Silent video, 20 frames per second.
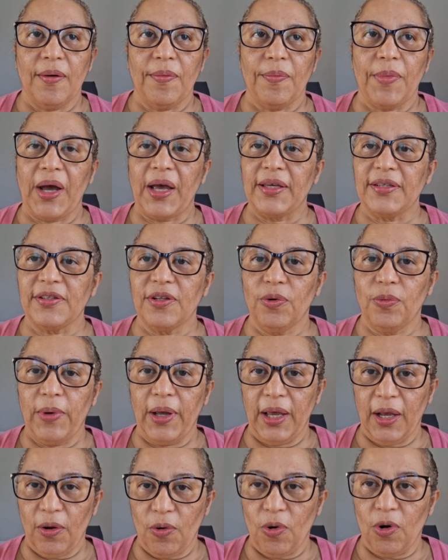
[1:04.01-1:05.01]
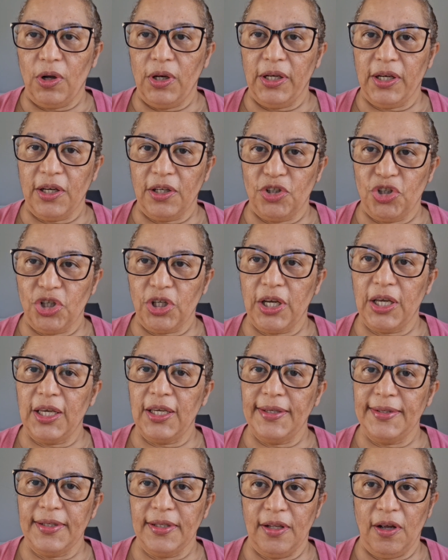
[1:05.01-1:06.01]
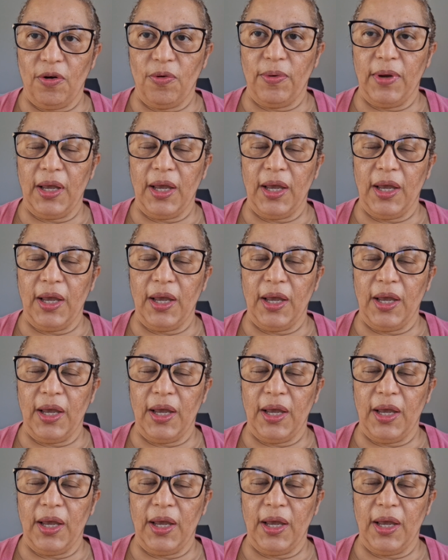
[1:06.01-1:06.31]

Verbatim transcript: Mas não é cólica de rins, não,